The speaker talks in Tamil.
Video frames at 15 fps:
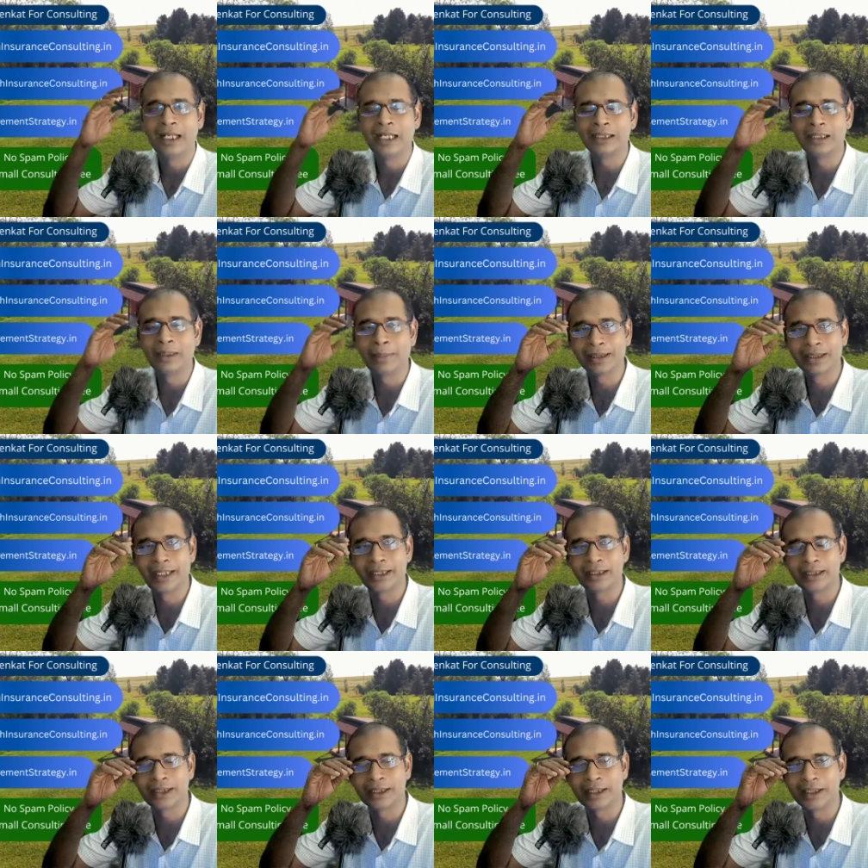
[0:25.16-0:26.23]
அதுக்கப்புறம் தான்
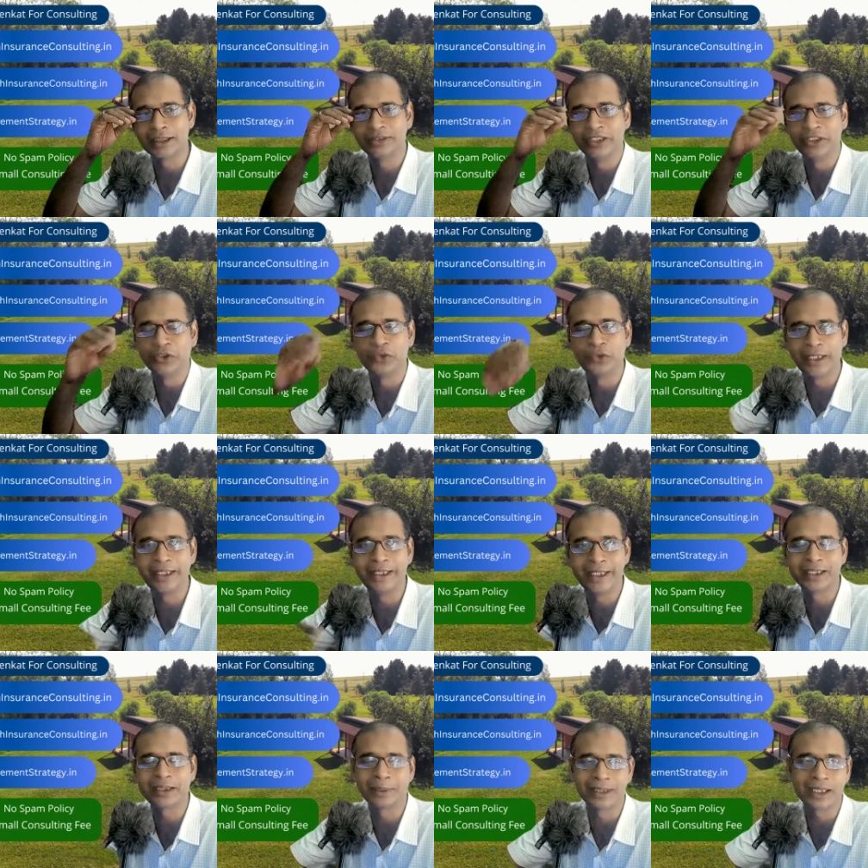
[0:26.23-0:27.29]
எனக்கு இந்த காசு வேணும் ஃபைவ்
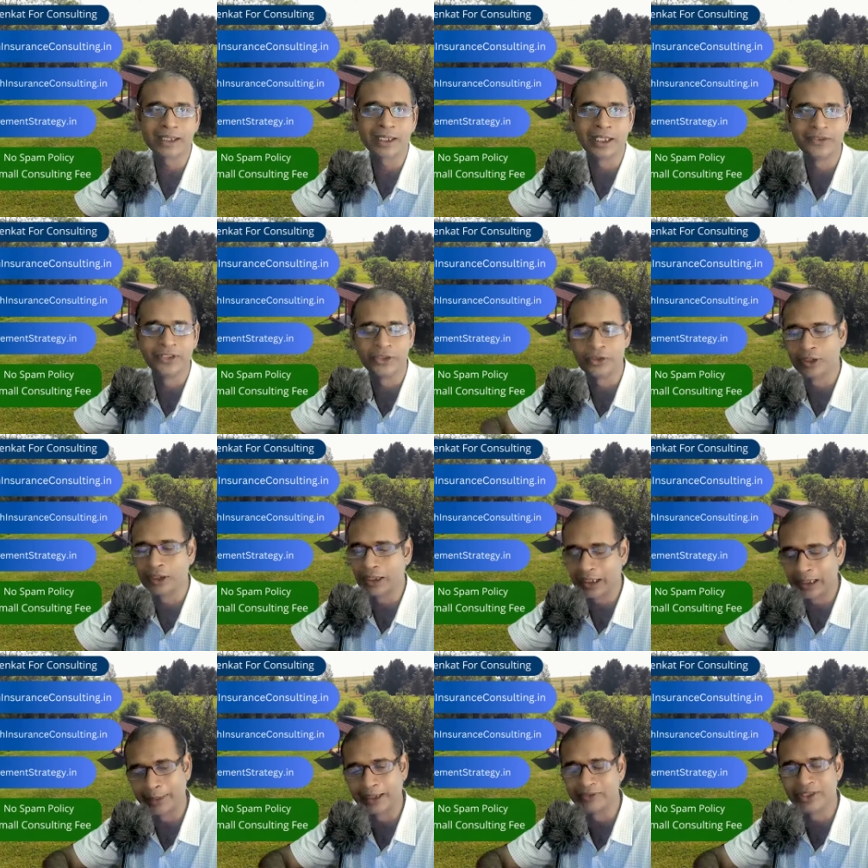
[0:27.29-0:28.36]
இயருக்கு அப்புறம் தான் காசு வேணும்
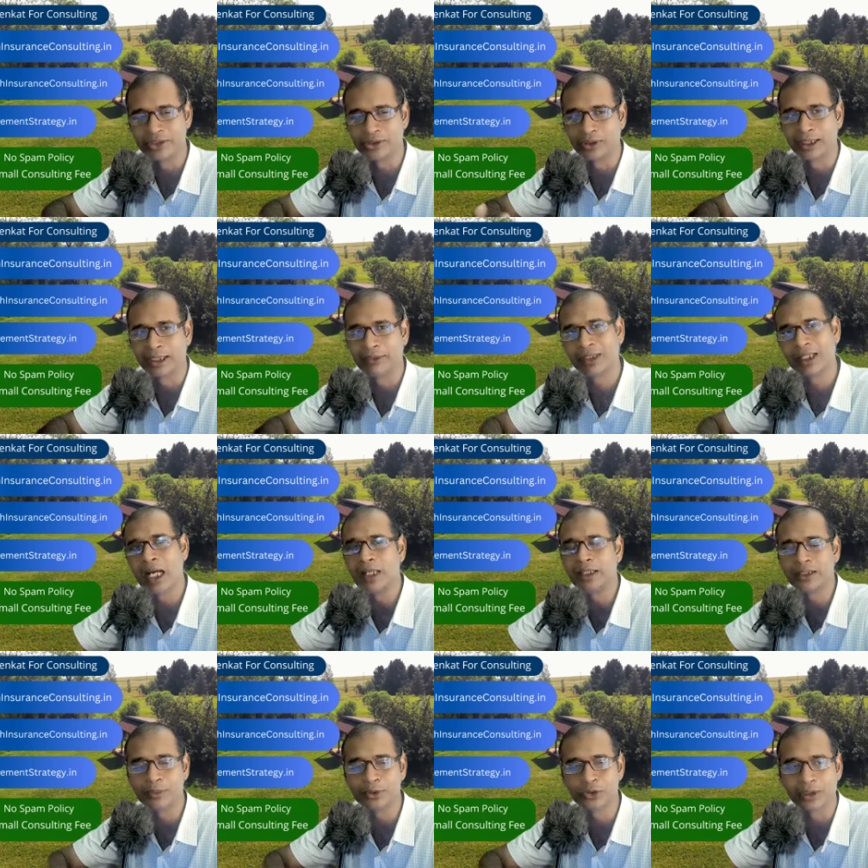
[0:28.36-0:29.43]
அப்படின்னு வச்சுக்கோங்க அவங்க லாங்
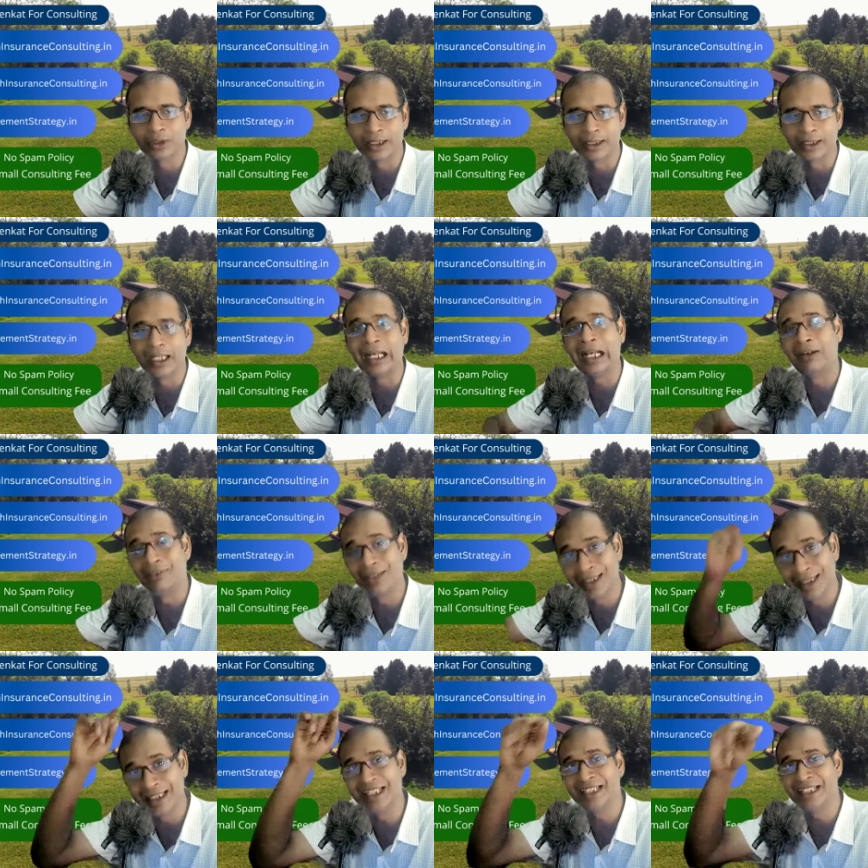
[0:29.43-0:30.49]
டேர்ம்னு சொல்கிறாங்கன்னா அவங்க
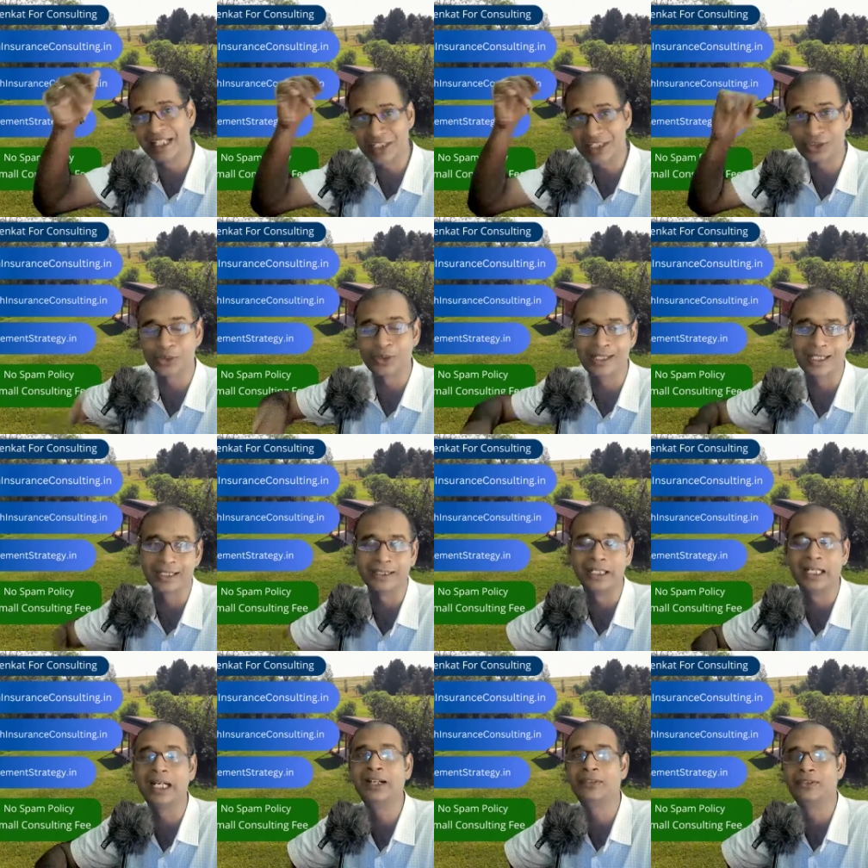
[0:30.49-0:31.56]
என்ன நினச்சி
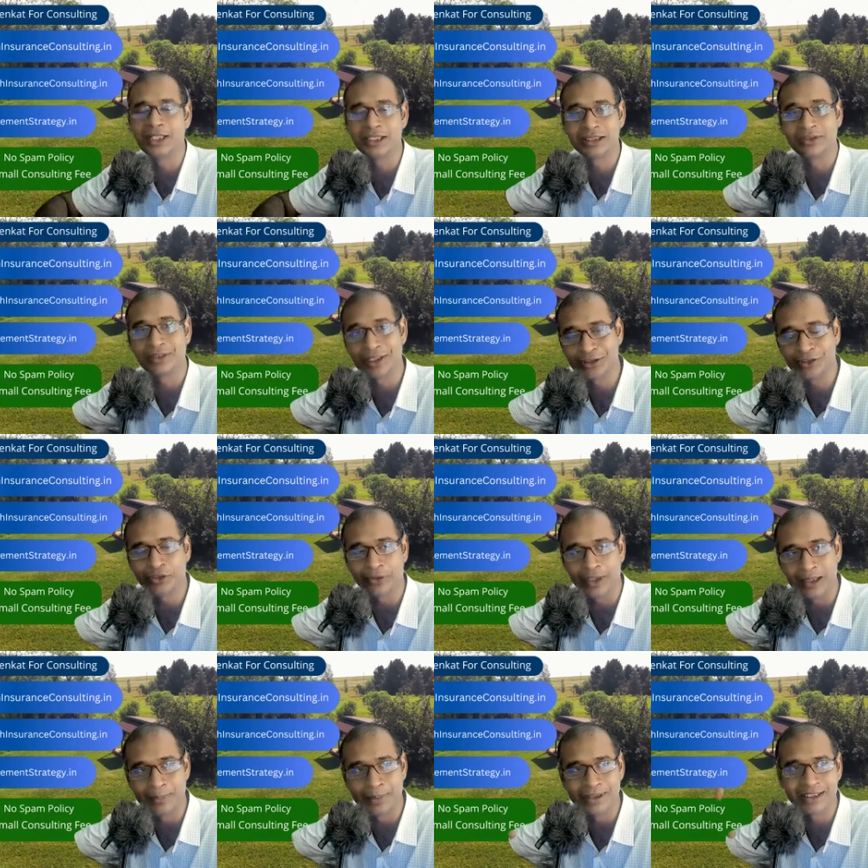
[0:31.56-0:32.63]
சொல்கிறாங்கன்னா வருஷ வருஷம்
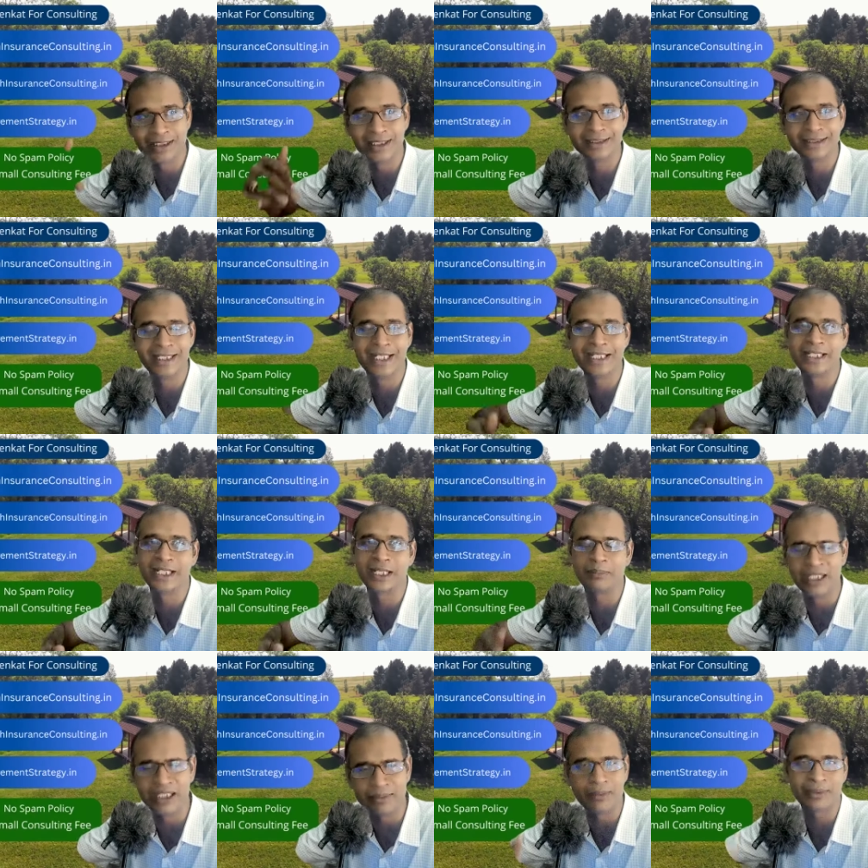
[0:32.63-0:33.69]
டுவெல் பர்சன்ட் சிஏஜிஆர்
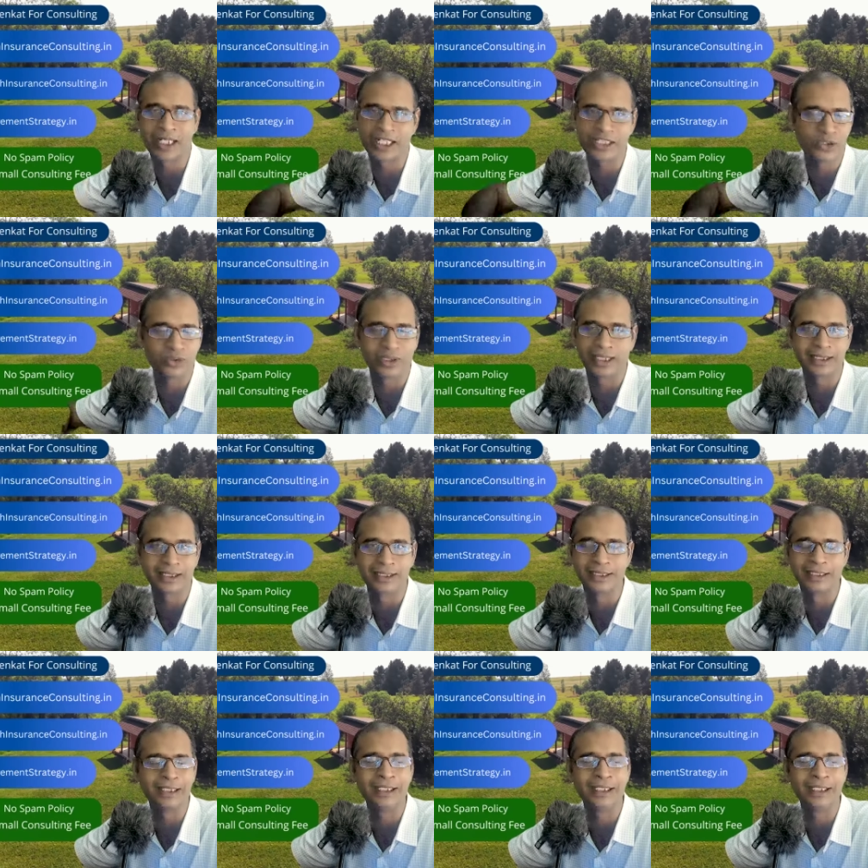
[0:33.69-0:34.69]
மினிமம் கிடச்சிடும் எனக்கு